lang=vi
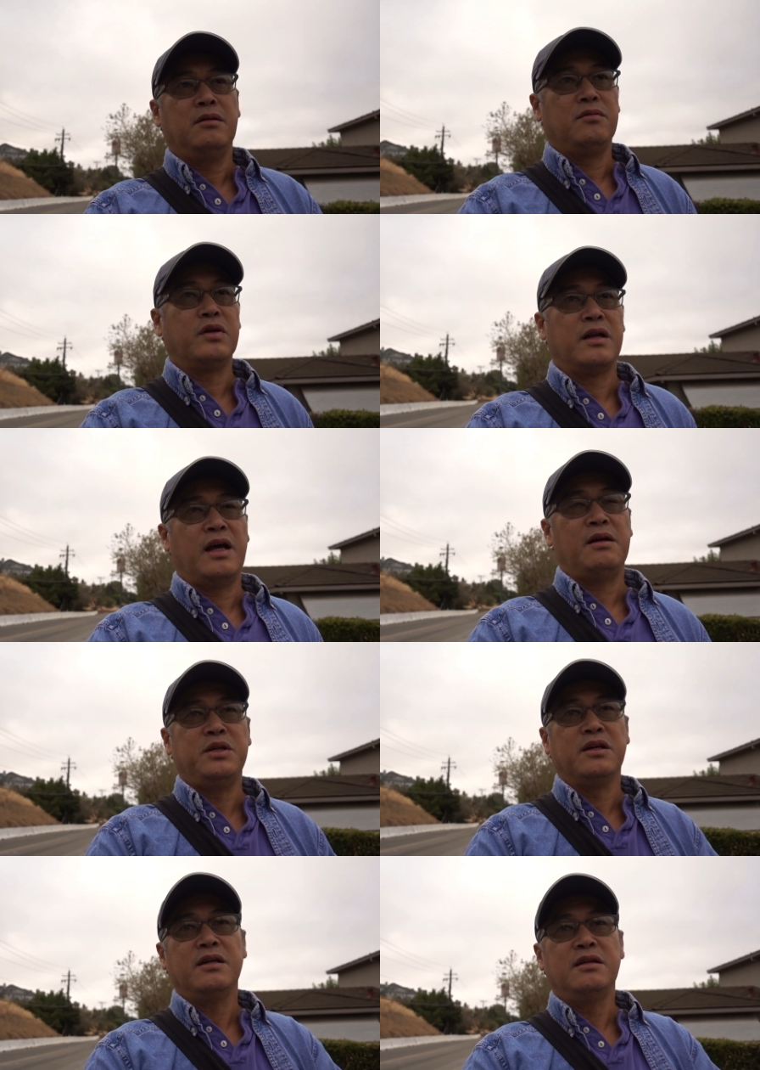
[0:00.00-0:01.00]
Việt
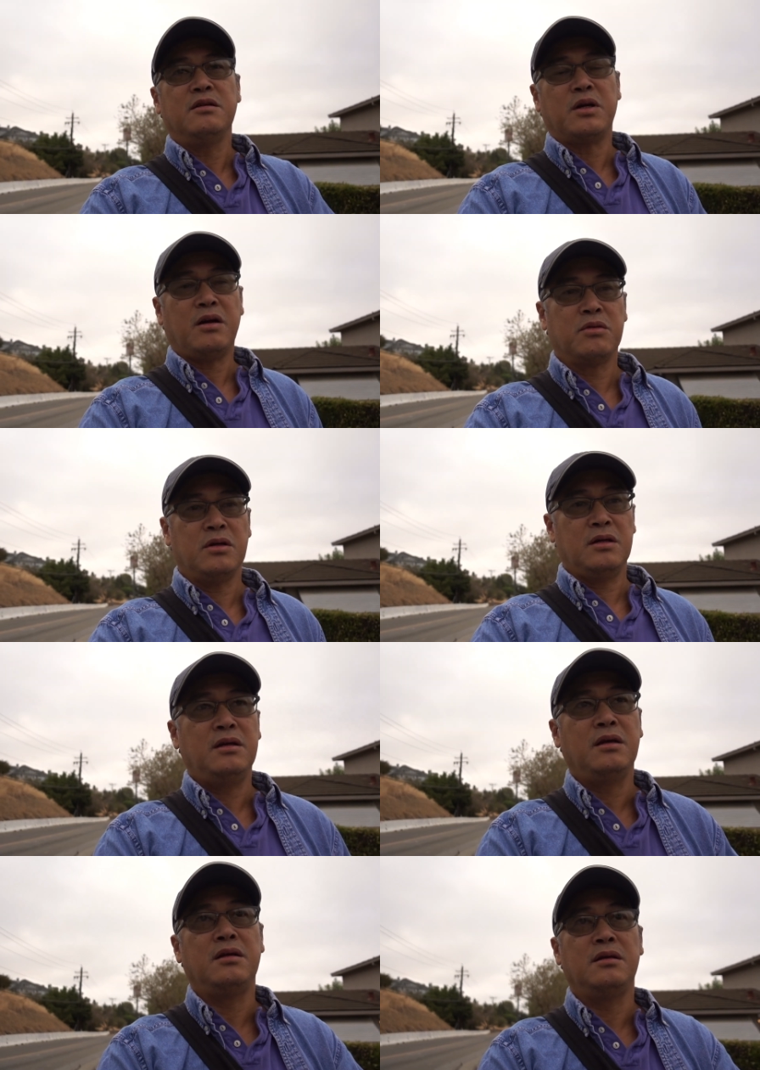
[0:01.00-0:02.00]
Nam, những cái nước mà không
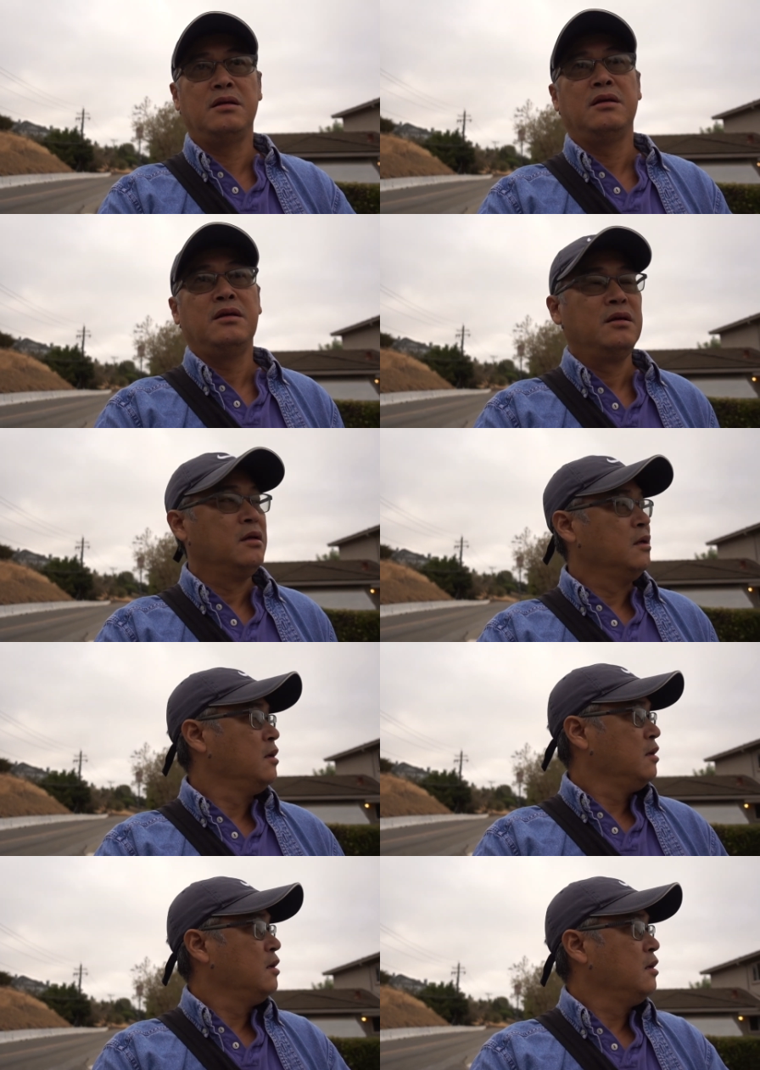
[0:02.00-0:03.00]
có
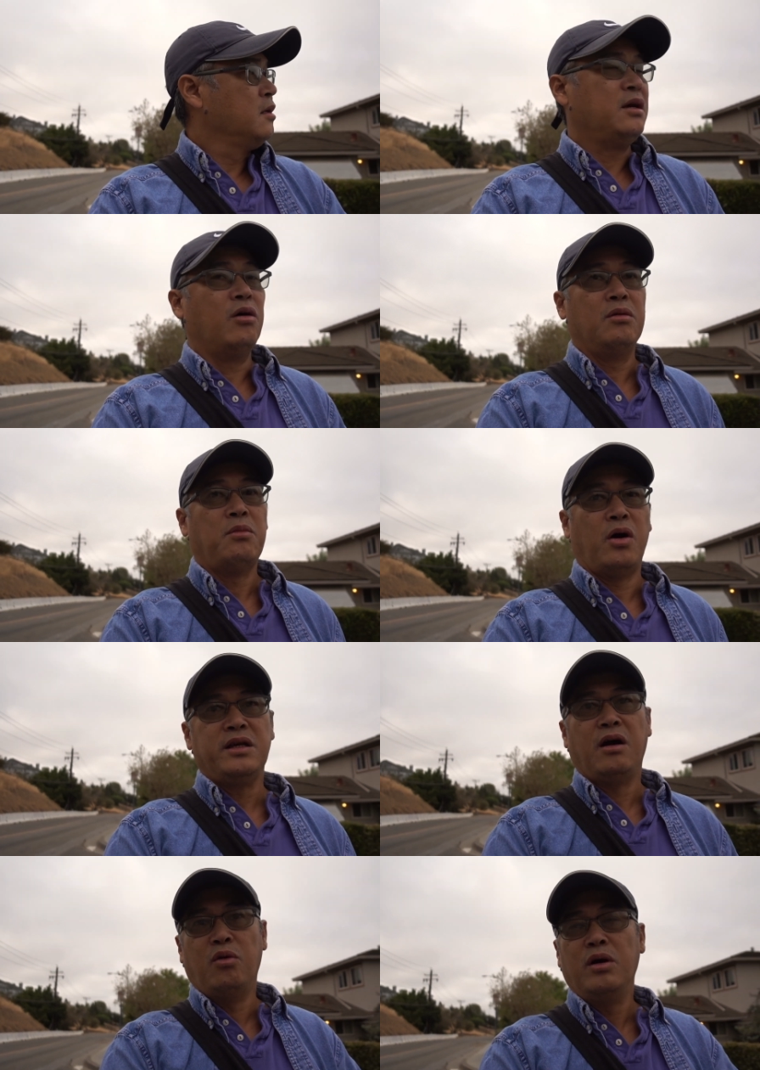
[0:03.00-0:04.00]
dầu, mỏ
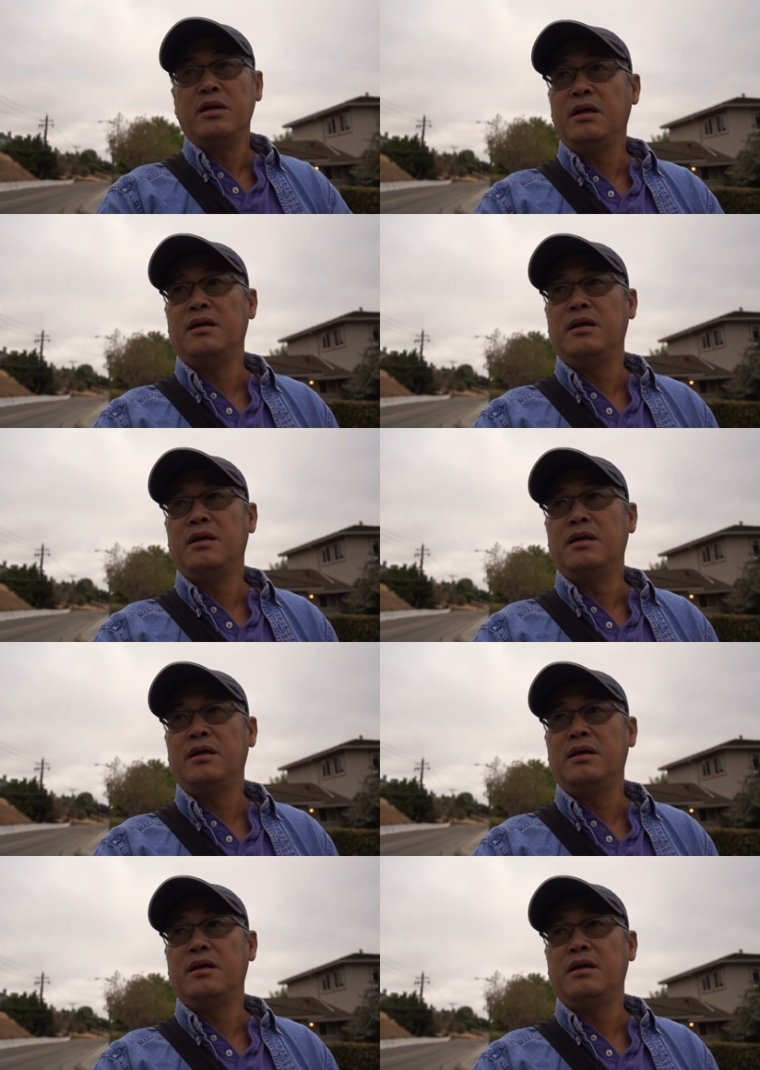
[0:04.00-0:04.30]
dầu á,